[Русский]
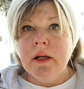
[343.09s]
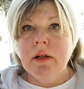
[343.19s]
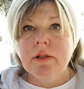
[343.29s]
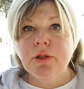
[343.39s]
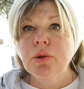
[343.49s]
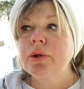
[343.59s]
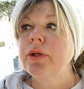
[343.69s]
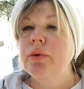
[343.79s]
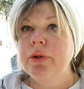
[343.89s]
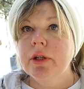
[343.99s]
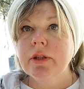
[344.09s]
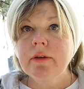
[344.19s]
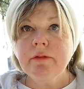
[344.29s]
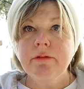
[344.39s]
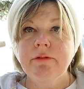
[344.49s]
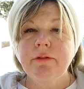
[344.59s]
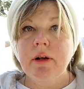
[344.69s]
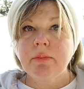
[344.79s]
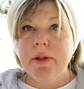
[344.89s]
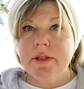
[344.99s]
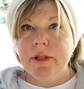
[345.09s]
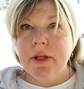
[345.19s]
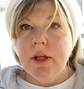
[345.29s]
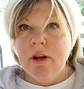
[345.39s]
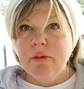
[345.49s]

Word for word: э, терки у них там в формате,